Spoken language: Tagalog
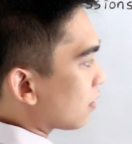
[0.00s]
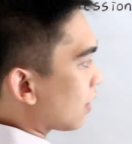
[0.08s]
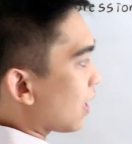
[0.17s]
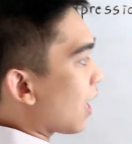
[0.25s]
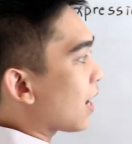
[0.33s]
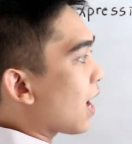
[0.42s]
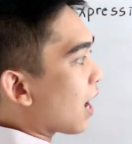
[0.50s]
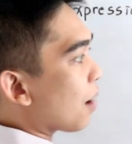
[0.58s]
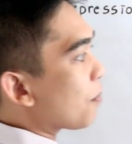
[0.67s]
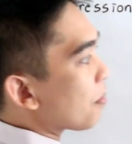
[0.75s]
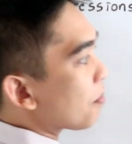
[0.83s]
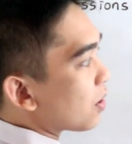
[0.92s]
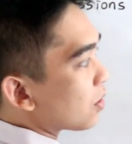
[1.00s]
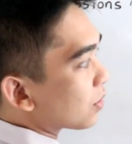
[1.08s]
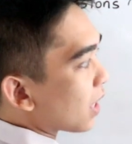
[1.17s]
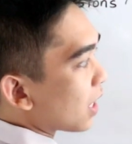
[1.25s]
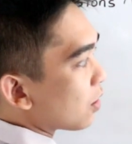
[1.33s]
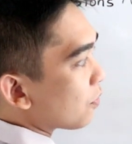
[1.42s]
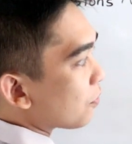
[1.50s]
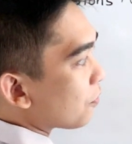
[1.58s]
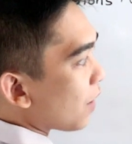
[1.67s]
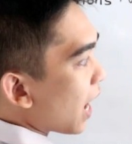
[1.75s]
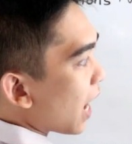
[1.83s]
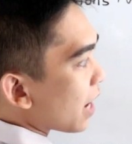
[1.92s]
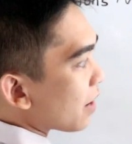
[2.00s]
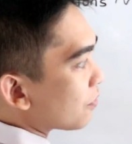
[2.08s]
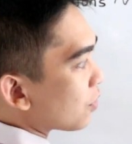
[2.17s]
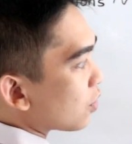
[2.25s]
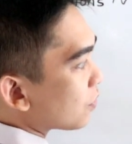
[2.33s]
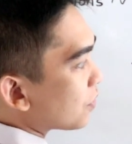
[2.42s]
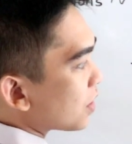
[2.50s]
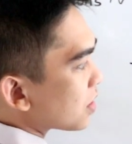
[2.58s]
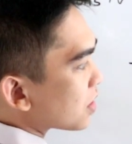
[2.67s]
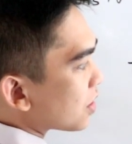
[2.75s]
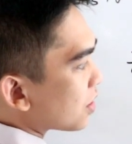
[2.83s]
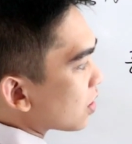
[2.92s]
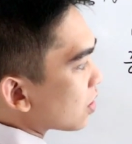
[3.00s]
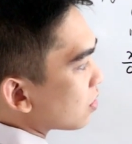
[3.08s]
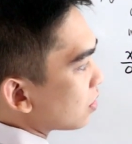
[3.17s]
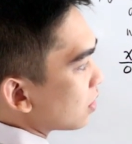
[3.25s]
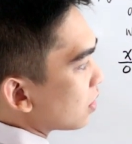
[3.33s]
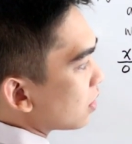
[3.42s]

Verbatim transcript: Kaya nga kapag meron tayong 5 over 0,